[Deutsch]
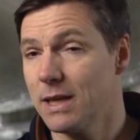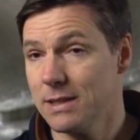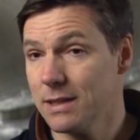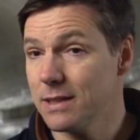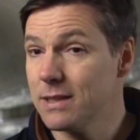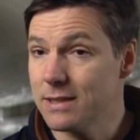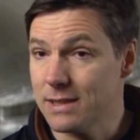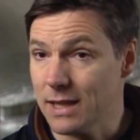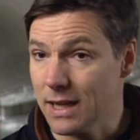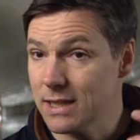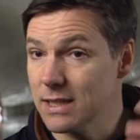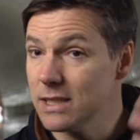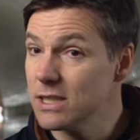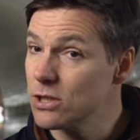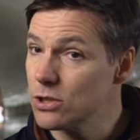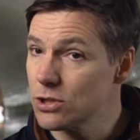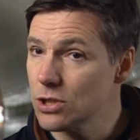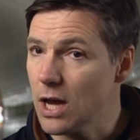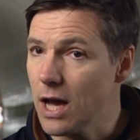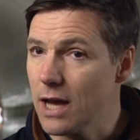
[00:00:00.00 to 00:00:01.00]
einen
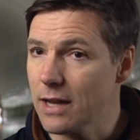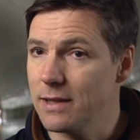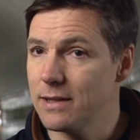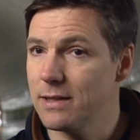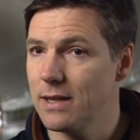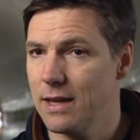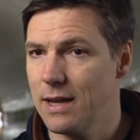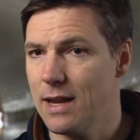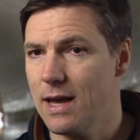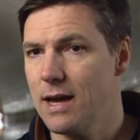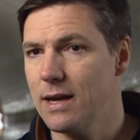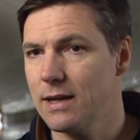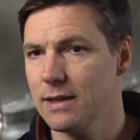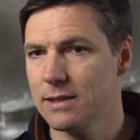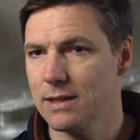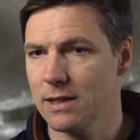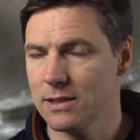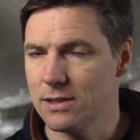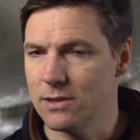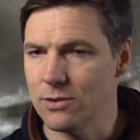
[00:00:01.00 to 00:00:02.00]
Gedächtnisschaden danach,
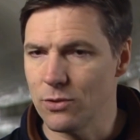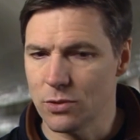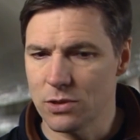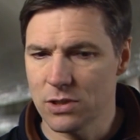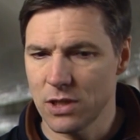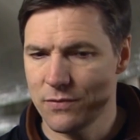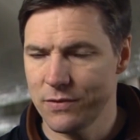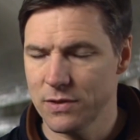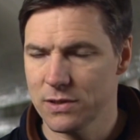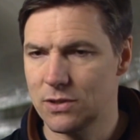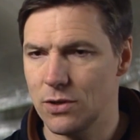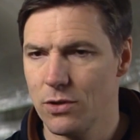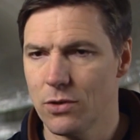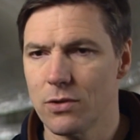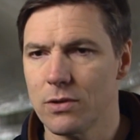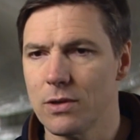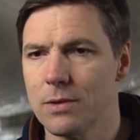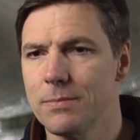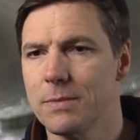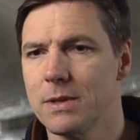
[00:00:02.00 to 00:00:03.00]
ich hatte eine
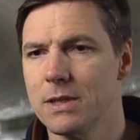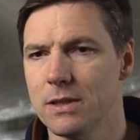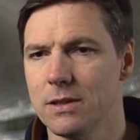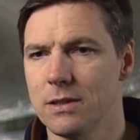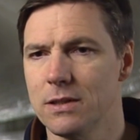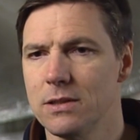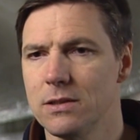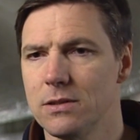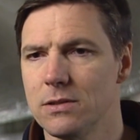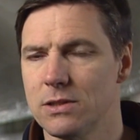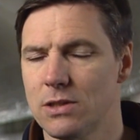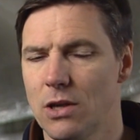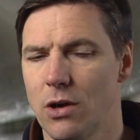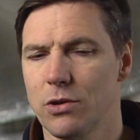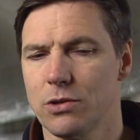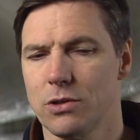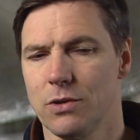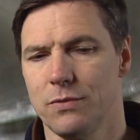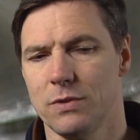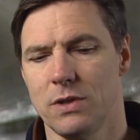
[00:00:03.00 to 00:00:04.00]
Unterversorgung im Gehirn, eine
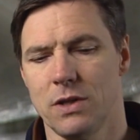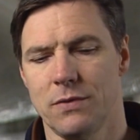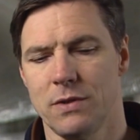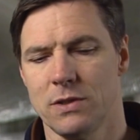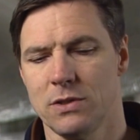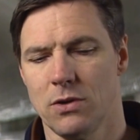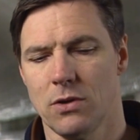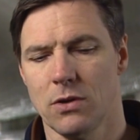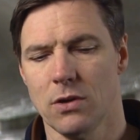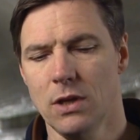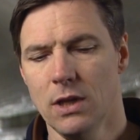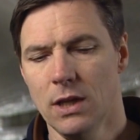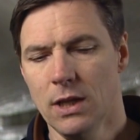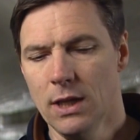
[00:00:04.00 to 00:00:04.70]
Sauerstoffunterversorgung.